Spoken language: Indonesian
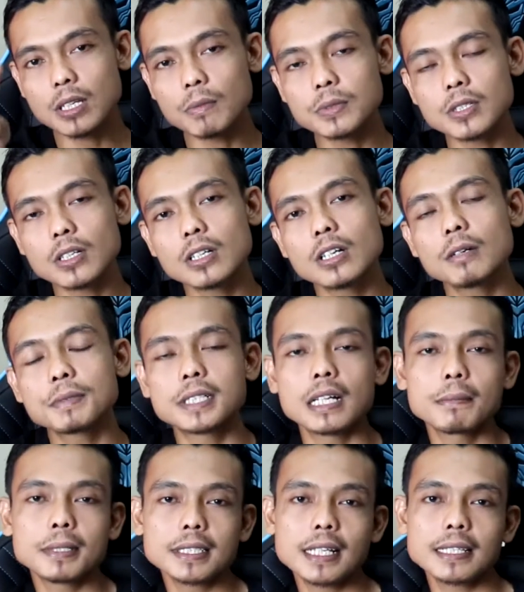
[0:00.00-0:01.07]
sob sob,
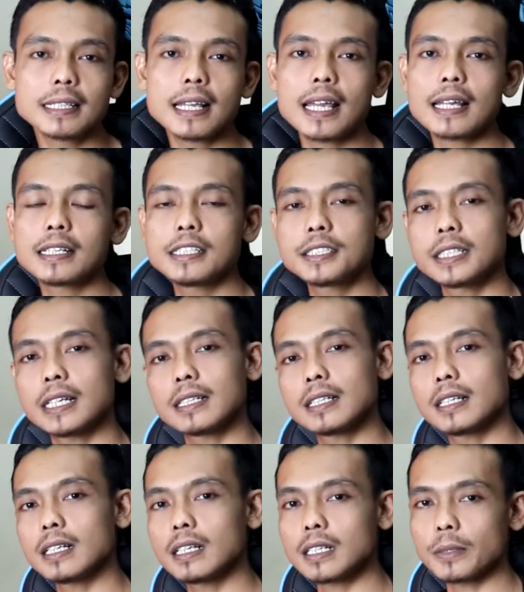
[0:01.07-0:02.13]
selamat datang di
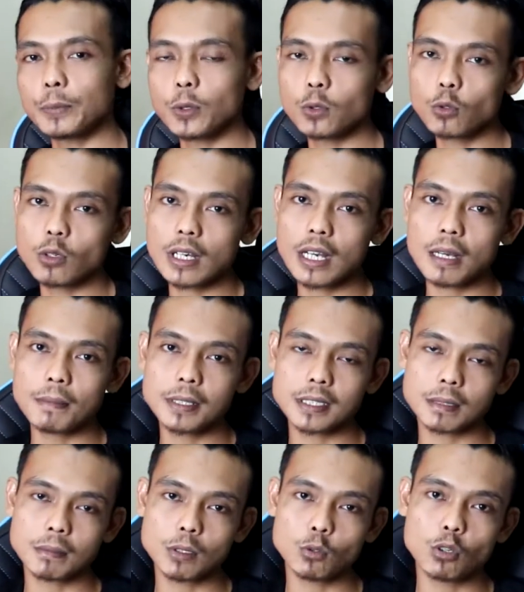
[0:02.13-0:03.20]
channel review gue
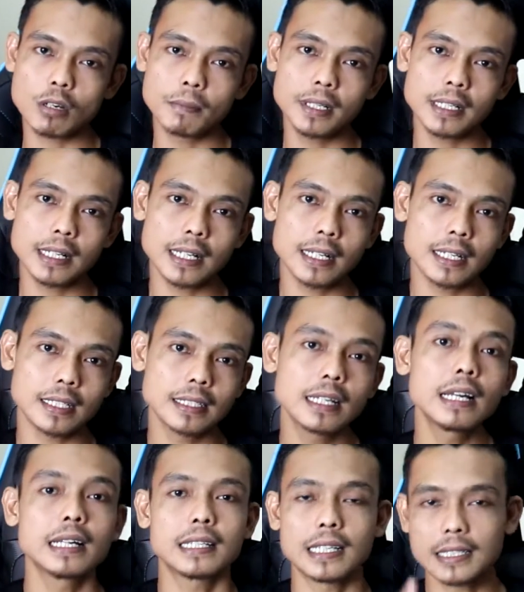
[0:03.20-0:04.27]
bersama gue Bila
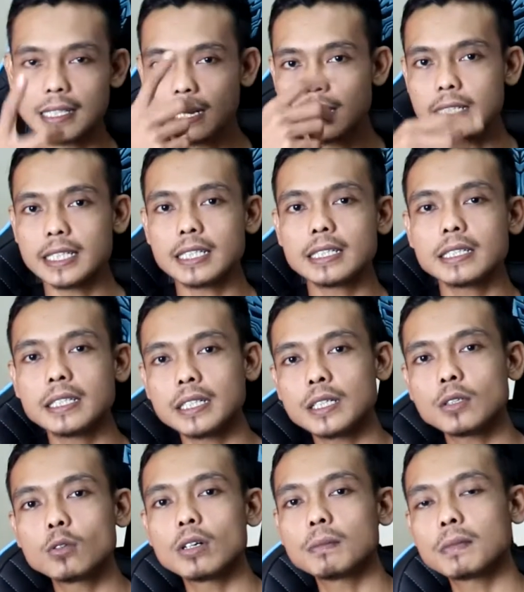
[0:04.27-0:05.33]
Dan kali
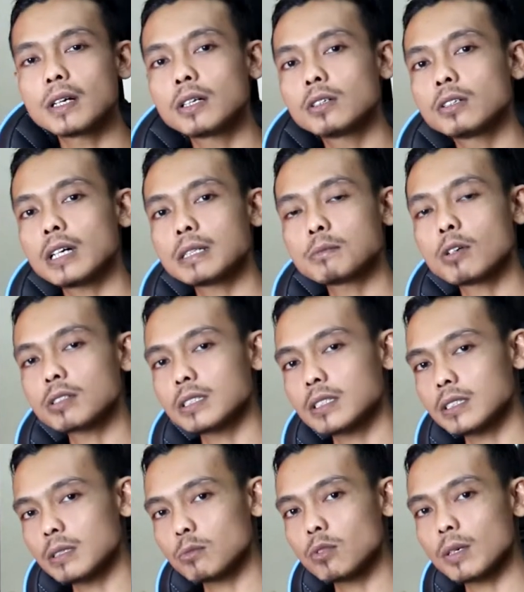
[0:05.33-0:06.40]
ini gue mau
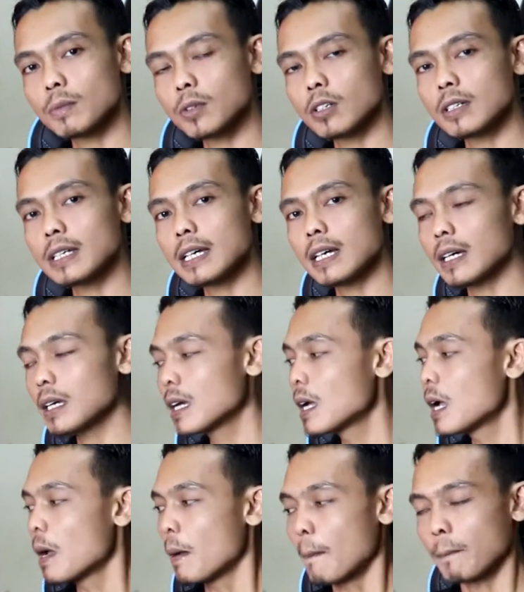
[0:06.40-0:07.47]
unboxing sebuah produk
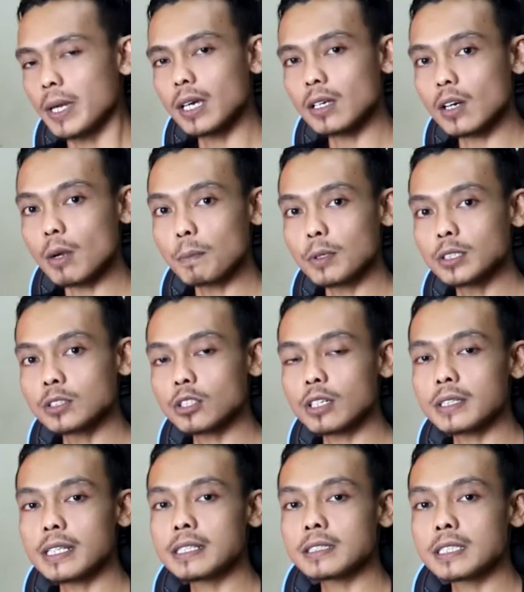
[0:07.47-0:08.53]
Mikrofon
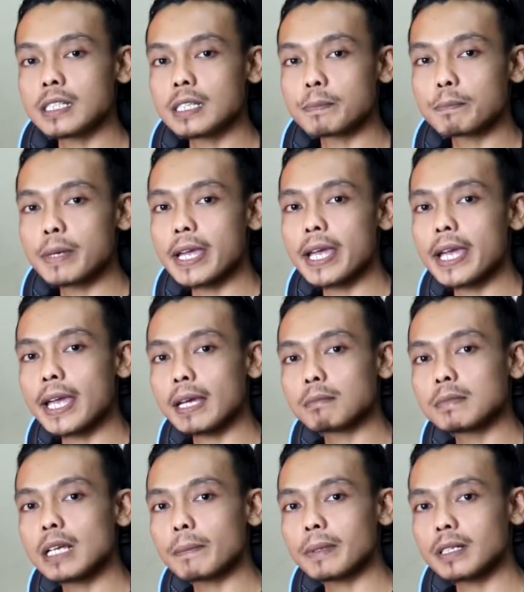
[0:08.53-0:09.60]
kondenser
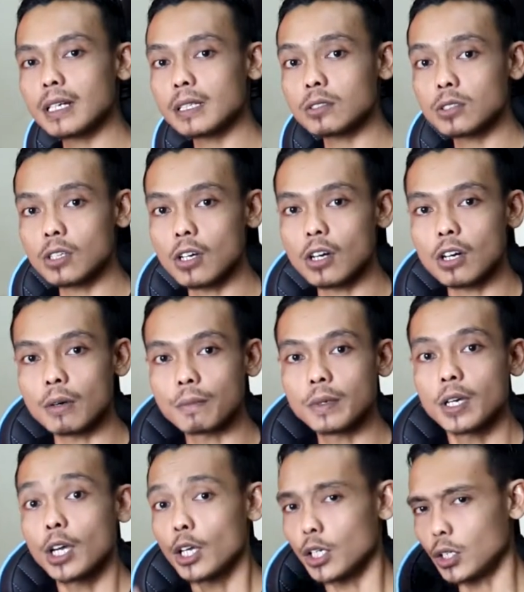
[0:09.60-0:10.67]
BM800 sob
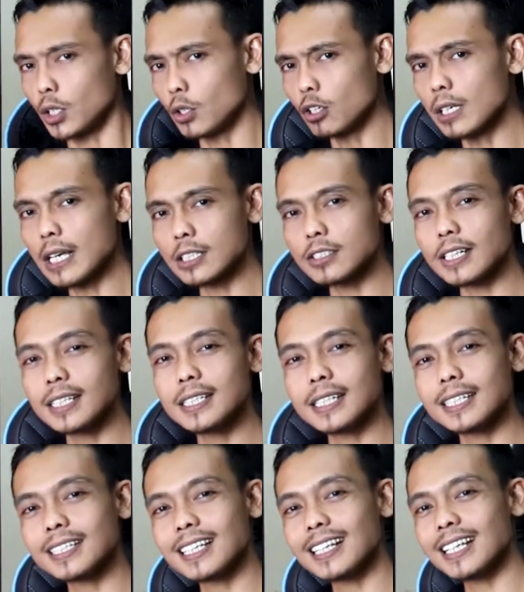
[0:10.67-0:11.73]
Yuk langsung aja
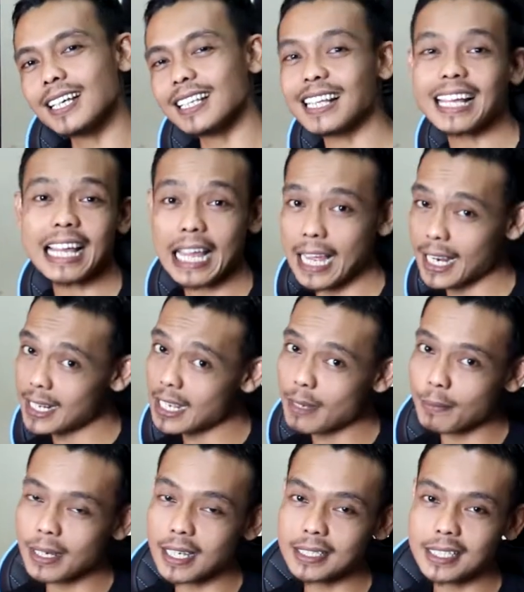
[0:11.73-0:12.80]
kita lihat
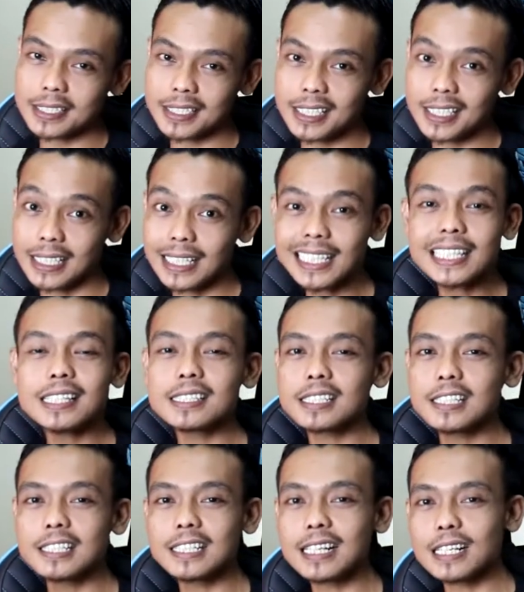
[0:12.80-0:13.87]
ada apa aja sih
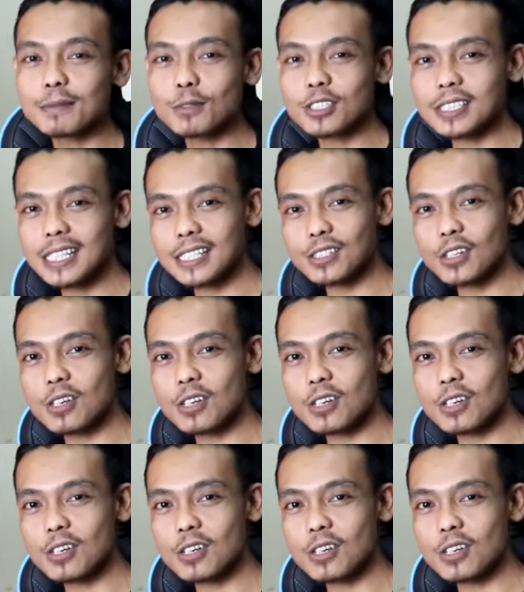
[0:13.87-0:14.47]
isi di dalam boxnya